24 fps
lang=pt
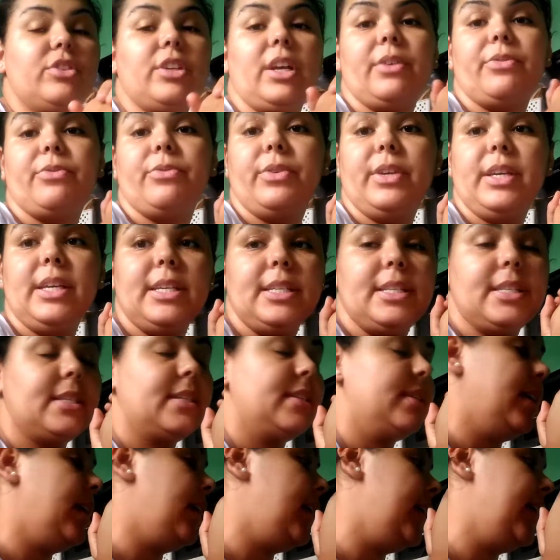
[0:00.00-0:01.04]
Já fiz
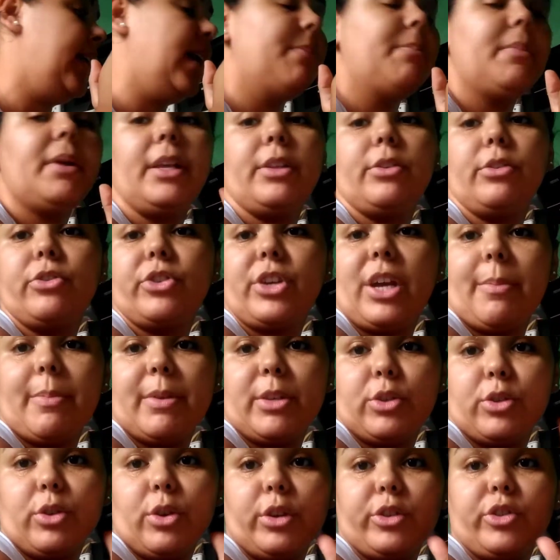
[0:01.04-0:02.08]
alinhamento de
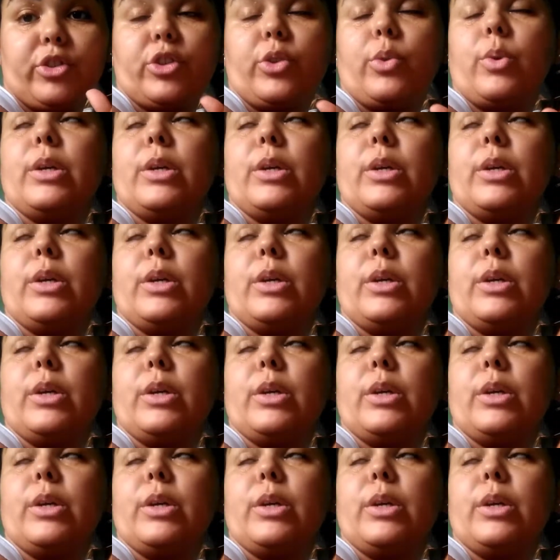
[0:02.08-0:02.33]
cabeçote.